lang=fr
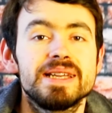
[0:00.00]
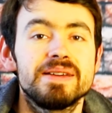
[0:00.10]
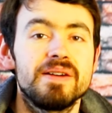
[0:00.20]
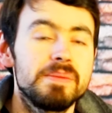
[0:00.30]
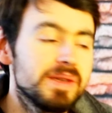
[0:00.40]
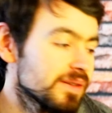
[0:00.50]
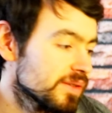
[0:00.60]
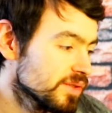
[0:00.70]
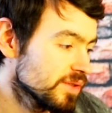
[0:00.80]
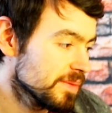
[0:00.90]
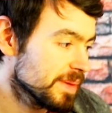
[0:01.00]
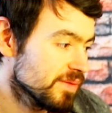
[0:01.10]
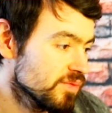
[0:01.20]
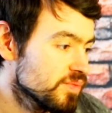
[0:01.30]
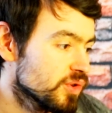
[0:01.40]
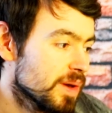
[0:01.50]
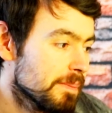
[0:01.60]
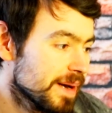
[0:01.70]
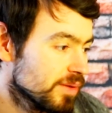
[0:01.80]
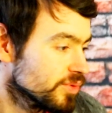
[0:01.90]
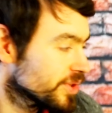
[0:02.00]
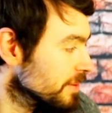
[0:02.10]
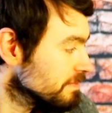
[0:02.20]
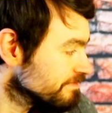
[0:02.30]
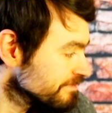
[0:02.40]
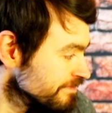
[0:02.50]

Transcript: il est vraiment euh, prévu pour dans pas longtemps.